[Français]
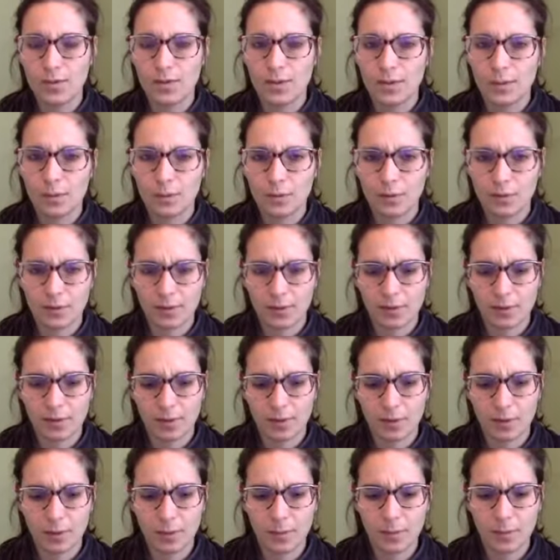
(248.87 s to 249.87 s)
ah, putain, ça serait quand
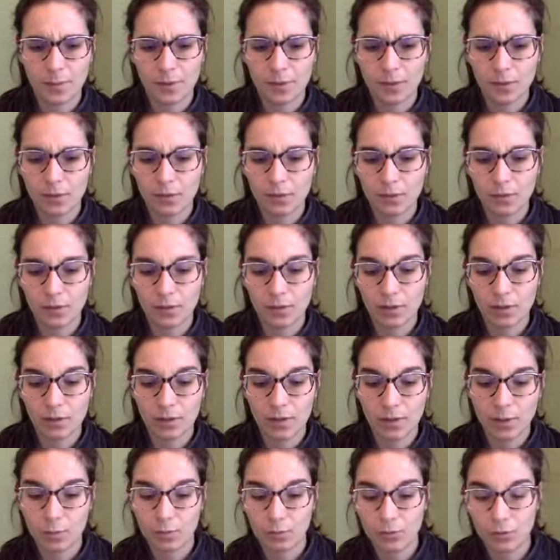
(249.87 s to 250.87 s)
même bien de travailler
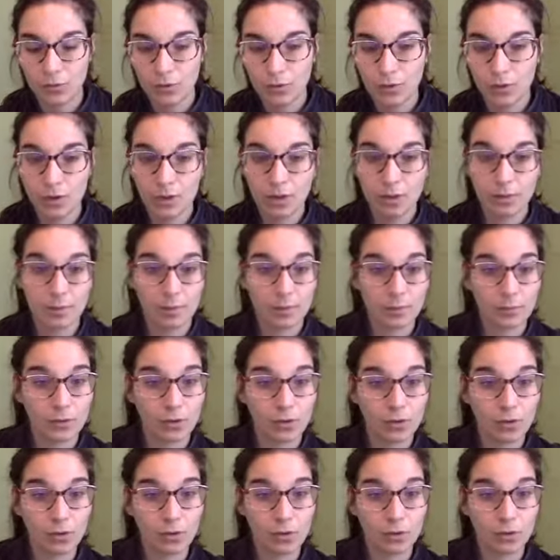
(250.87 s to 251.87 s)
à plusieurs et en même
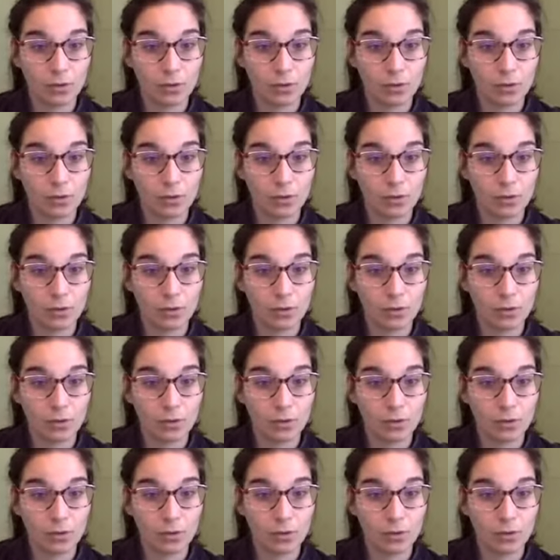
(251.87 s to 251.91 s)
temps euh,